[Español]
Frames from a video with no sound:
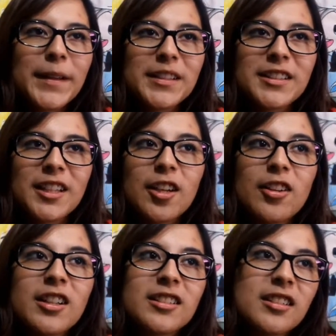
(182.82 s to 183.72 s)
este,
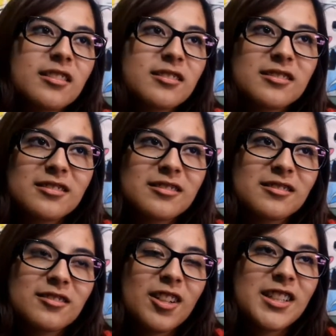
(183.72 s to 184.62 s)
que ahora ya no,
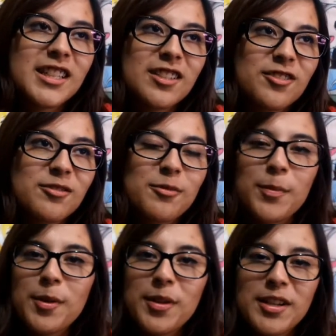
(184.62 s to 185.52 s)
ahora sí que no es un
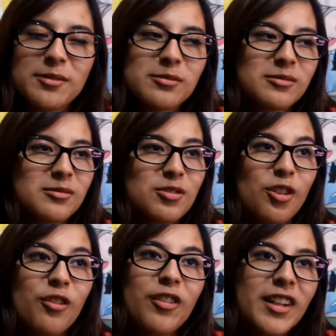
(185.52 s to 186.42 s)
superhéroe, ya es un
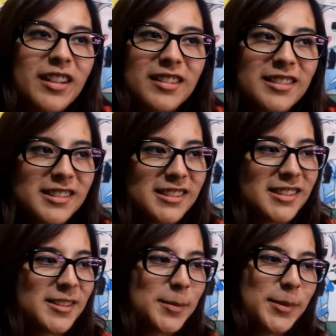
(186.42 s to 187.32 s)
chofer,
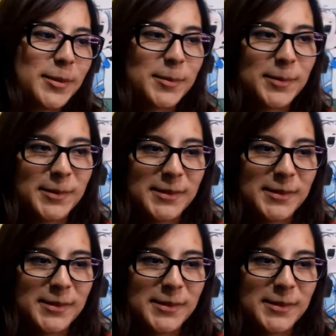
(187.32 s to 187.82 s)
este, pero